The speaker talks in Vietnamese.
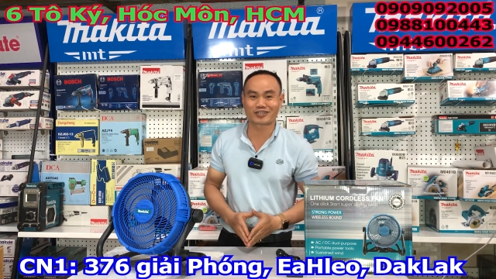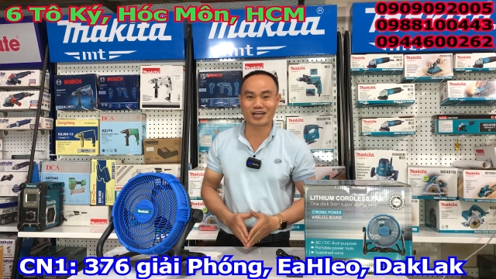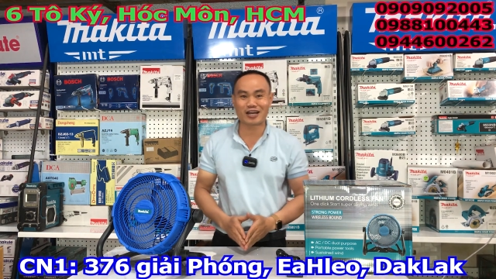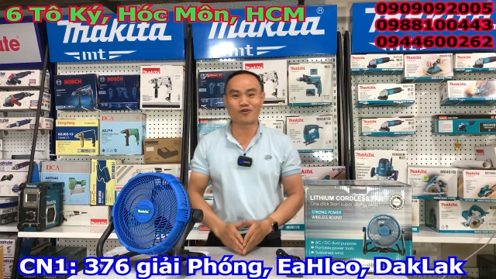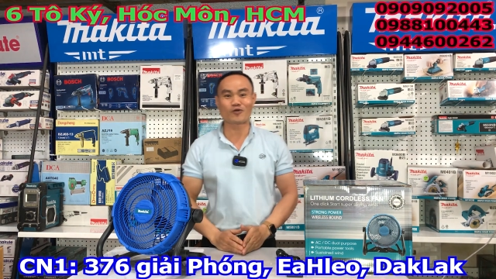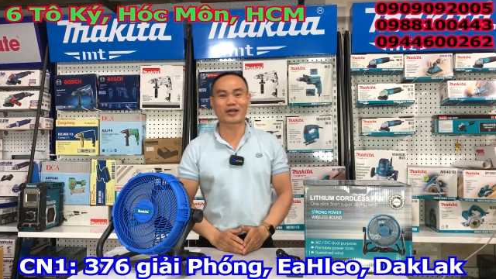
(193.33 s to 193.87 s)
rất
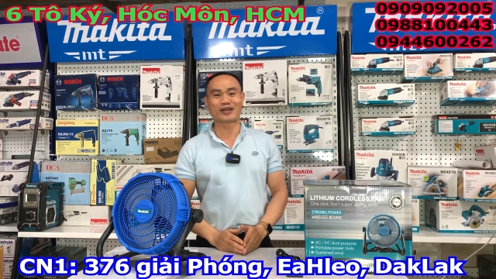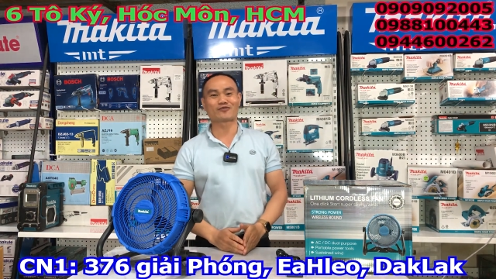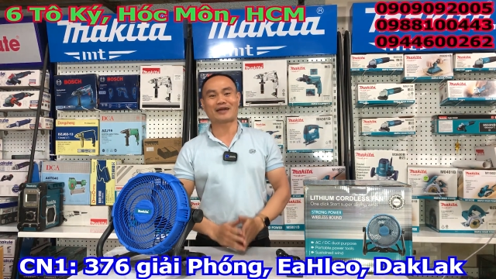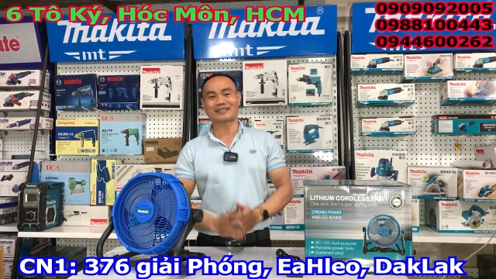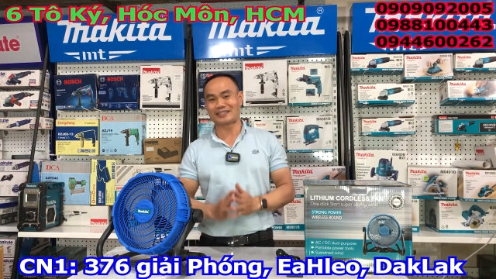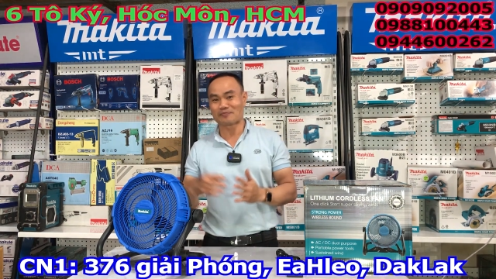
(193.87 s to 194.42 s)
là ok luôn
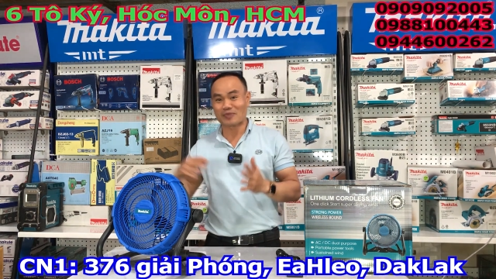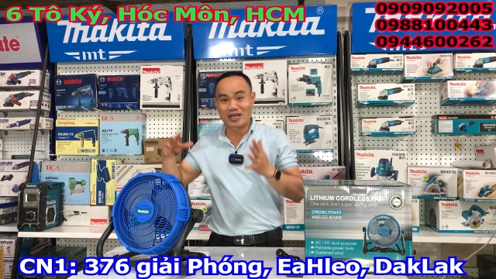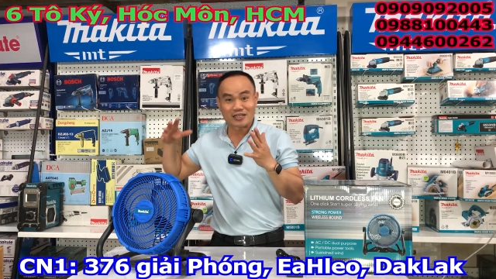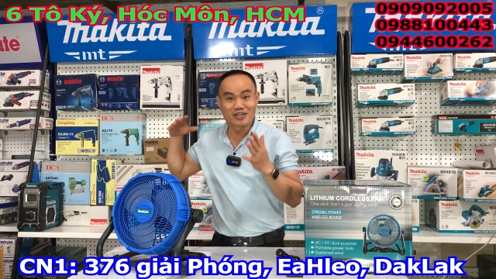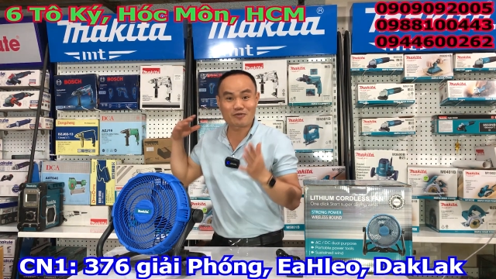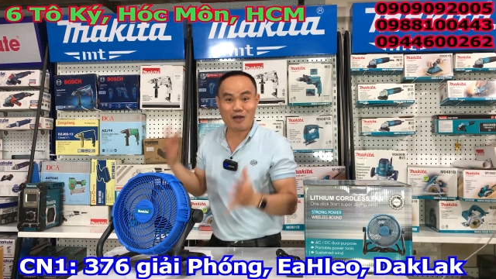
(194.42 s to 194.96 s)
quán chị
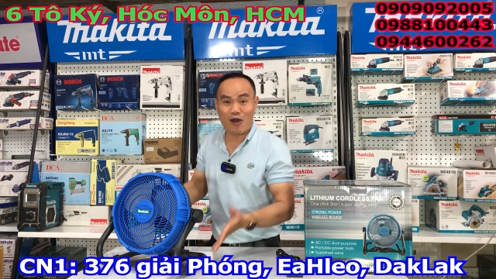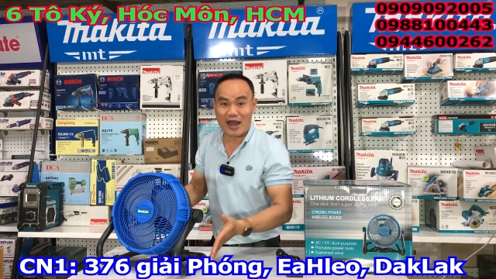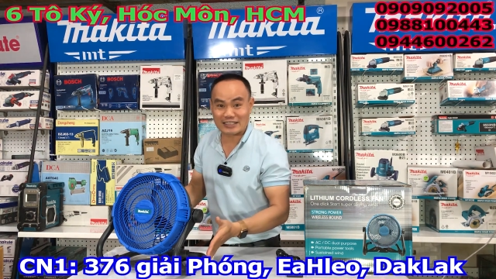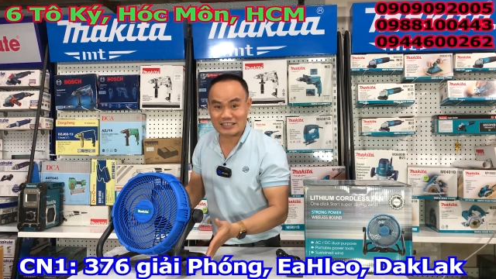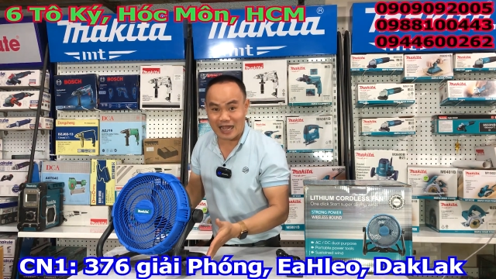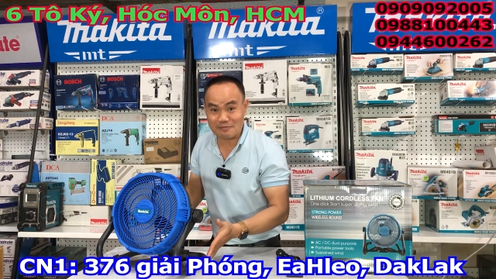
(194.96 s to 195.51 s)
được bảo
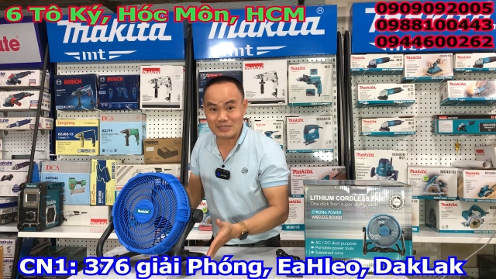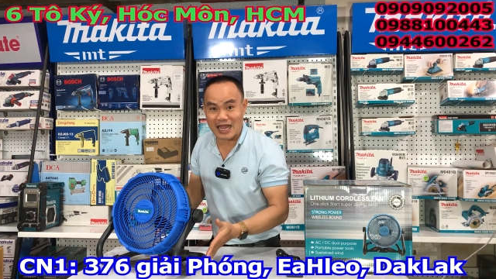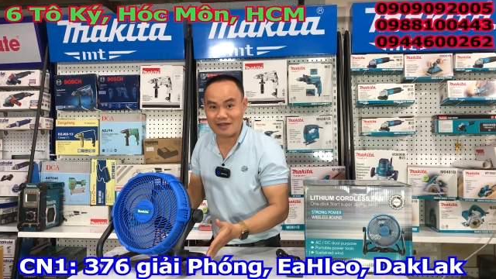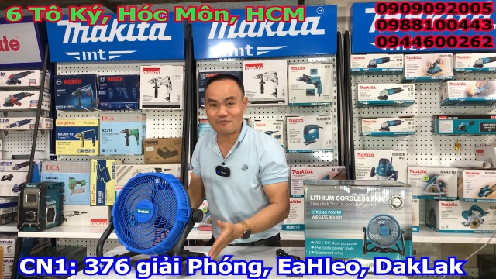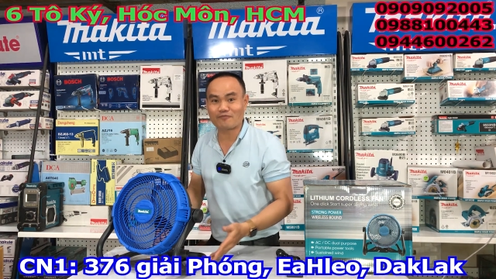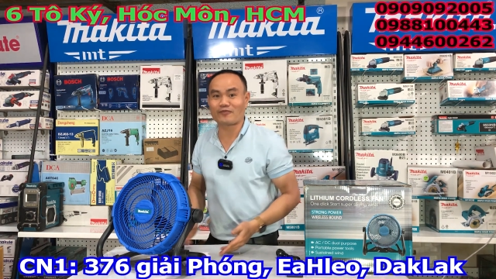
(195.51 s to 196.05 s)
hành 8
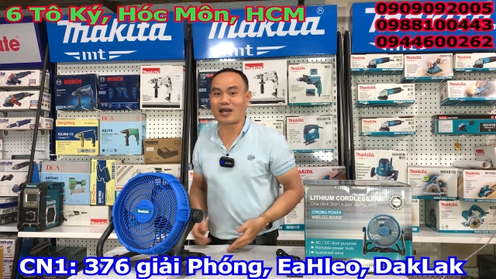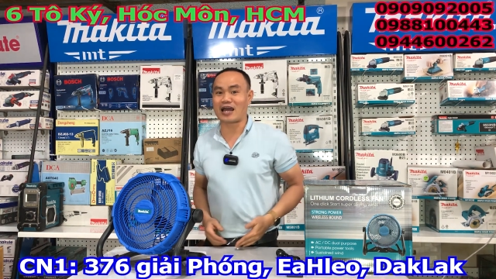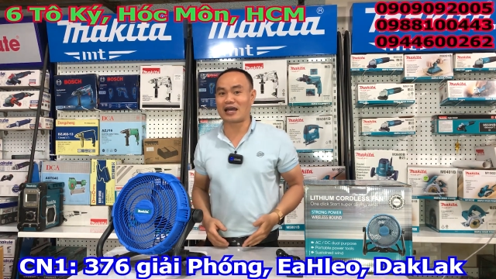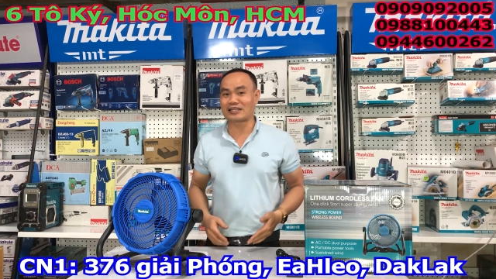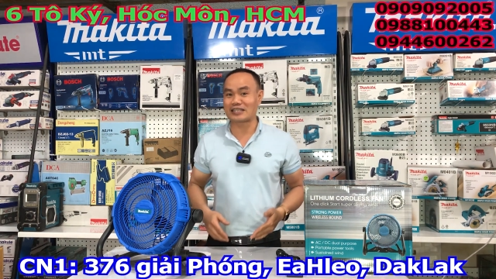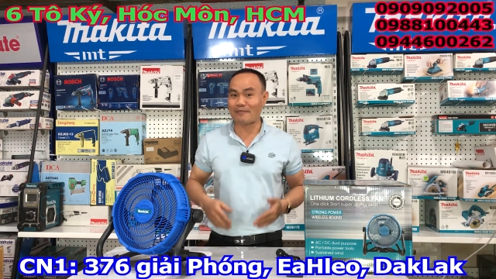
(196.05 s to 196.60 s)
tháng
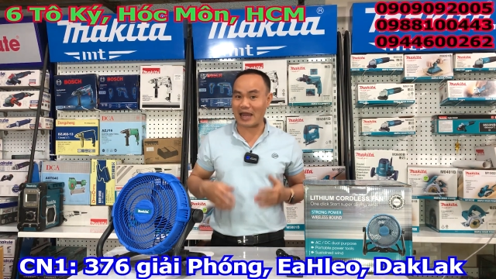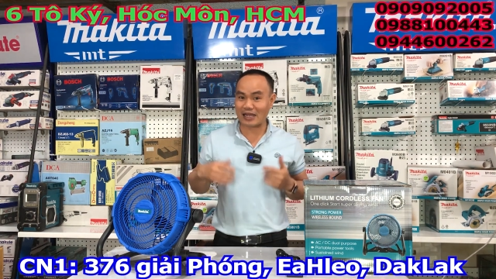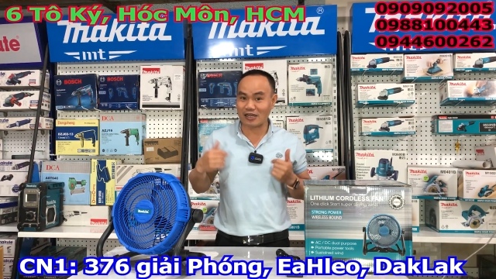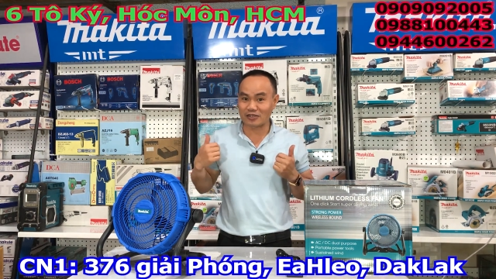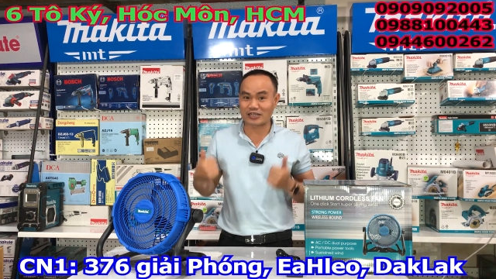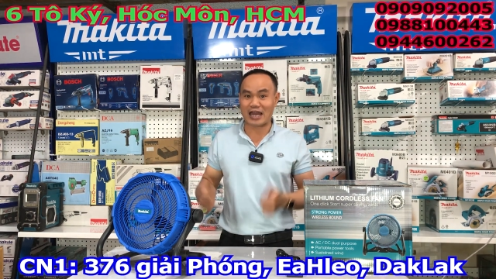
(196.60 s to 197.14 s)
và giá bán
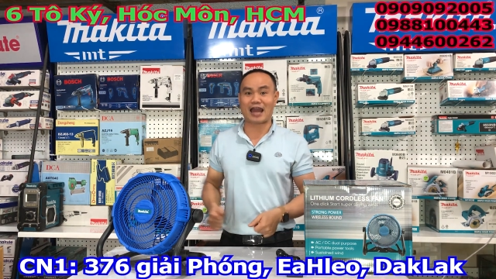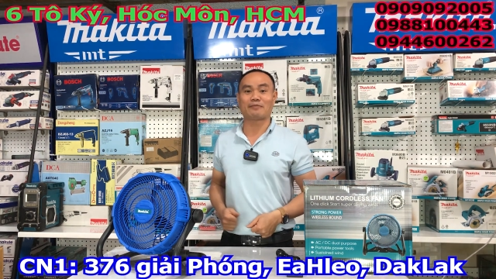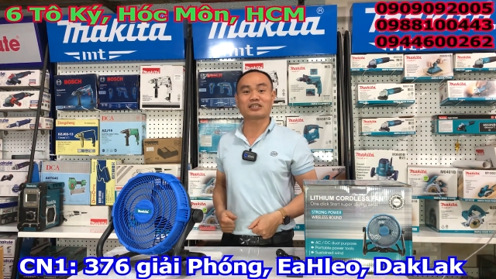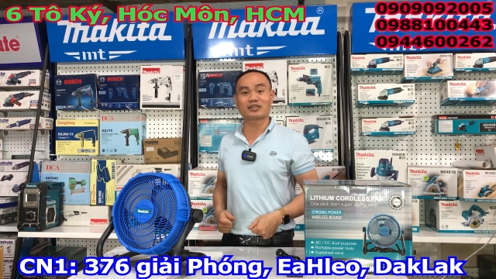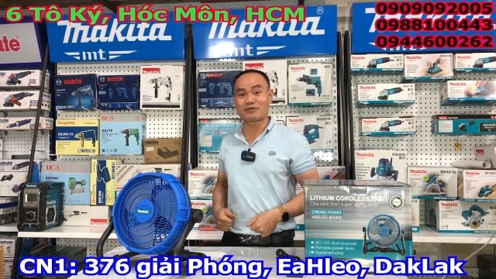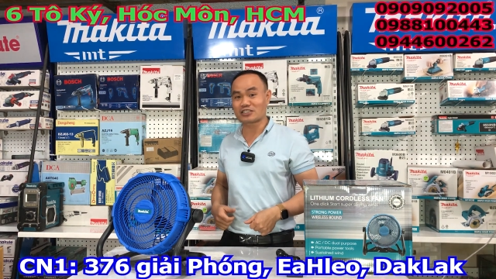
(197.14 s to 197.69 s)
ở cửa hàng
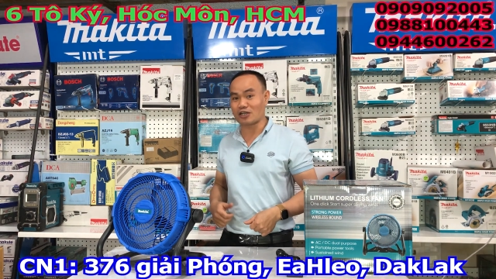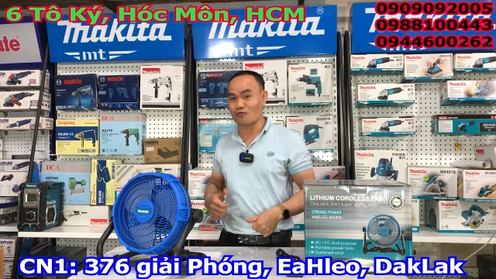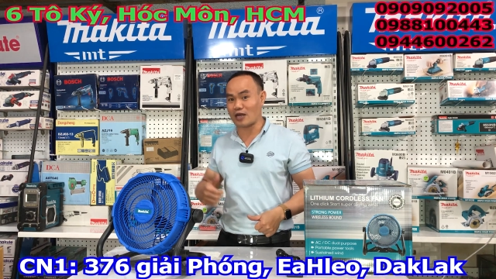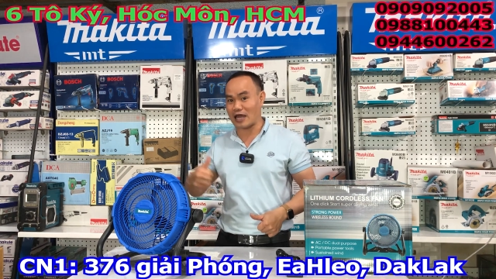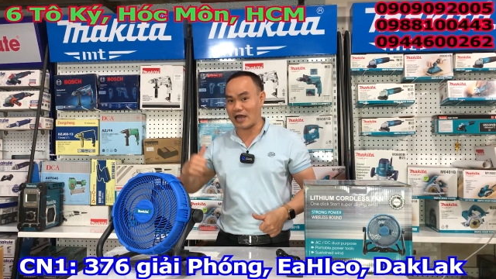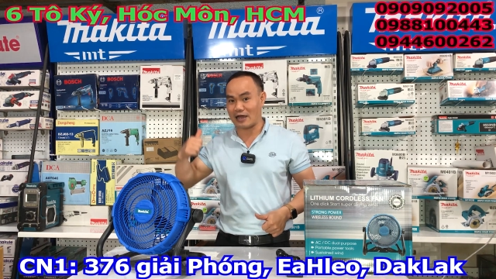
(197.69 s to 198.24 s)
máy xe minh Châu
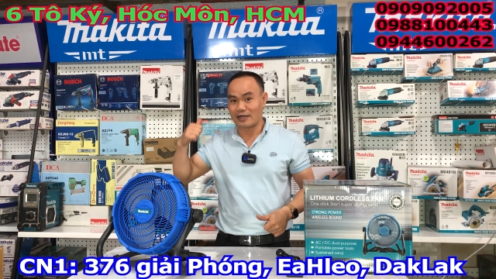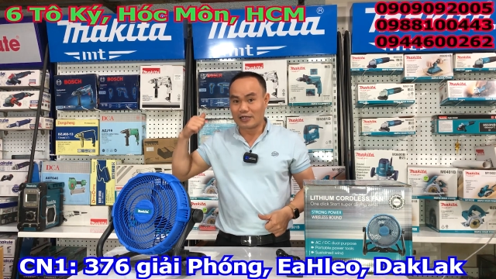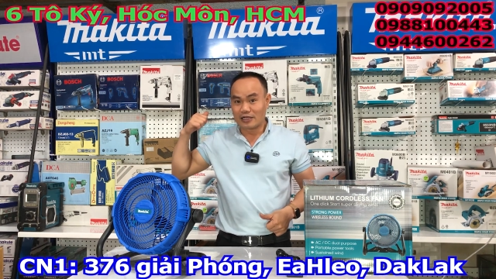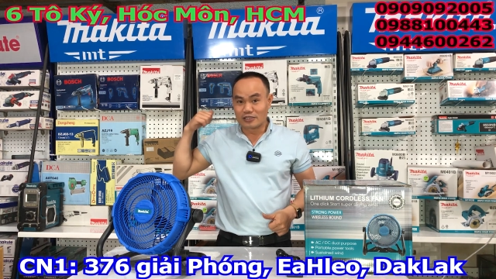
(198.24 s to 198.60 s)
là